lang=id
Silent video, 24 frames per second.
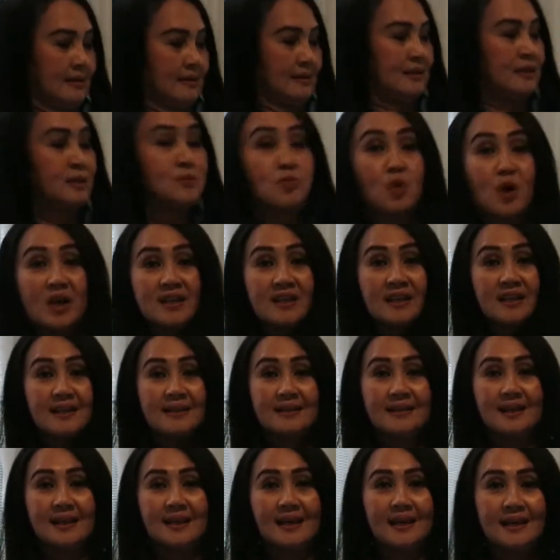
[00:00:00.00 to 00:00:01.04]
semuanya
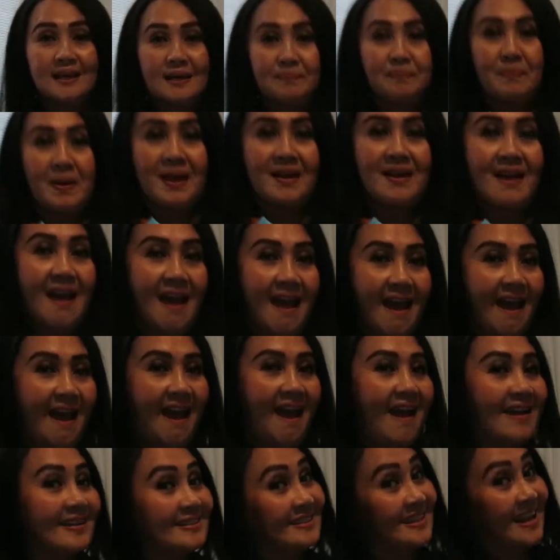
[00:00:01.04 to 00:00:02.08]
ini
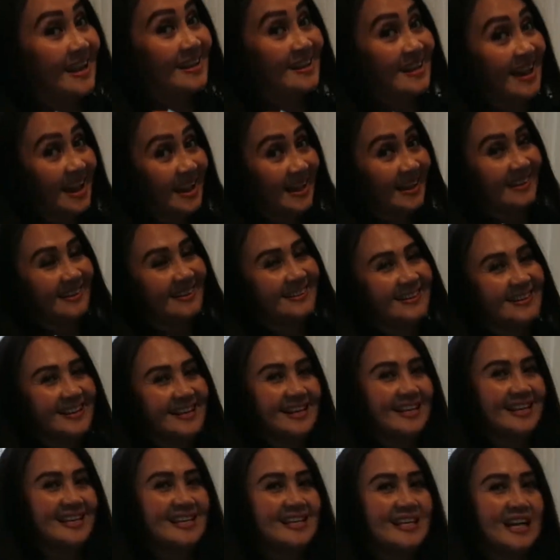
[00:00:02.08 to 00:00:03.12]
kepada channel
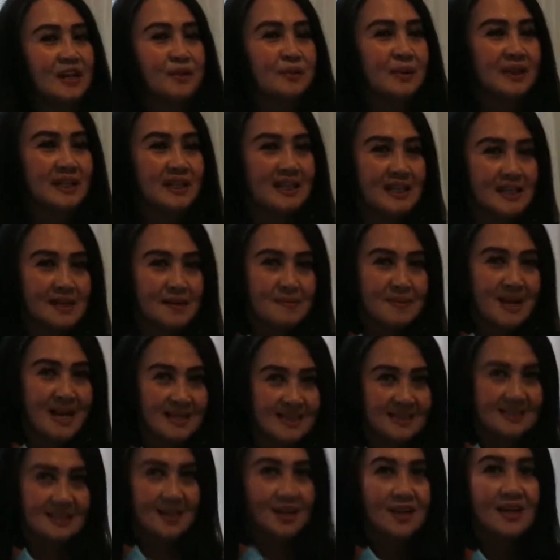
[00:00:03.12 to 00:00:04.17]
wati 13 Oke
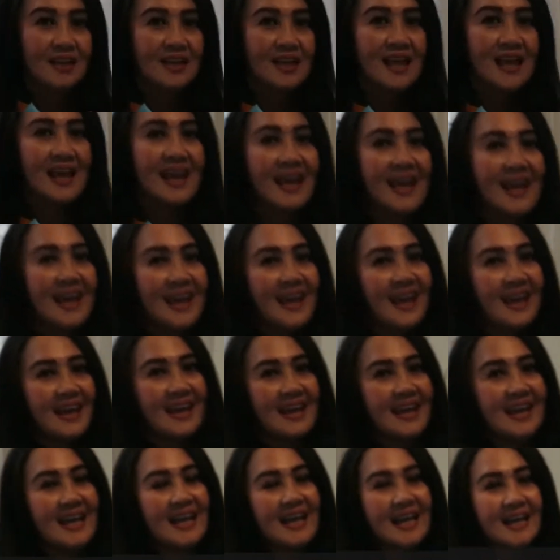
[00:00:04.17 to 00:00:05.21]
okay.
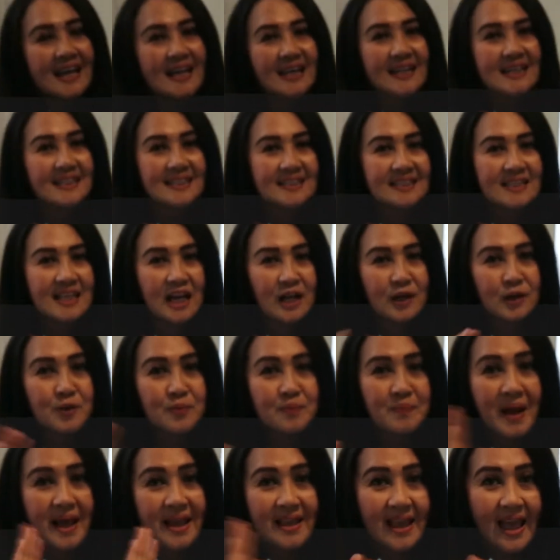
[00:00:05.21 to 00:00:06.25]
uh, eh, Jangan
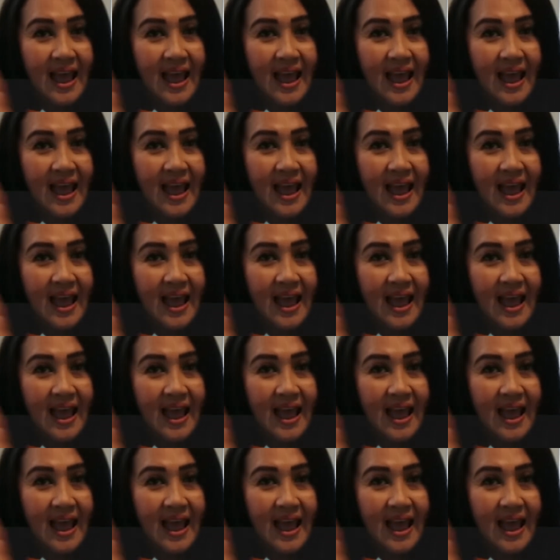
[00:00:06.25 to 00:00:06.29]
lupa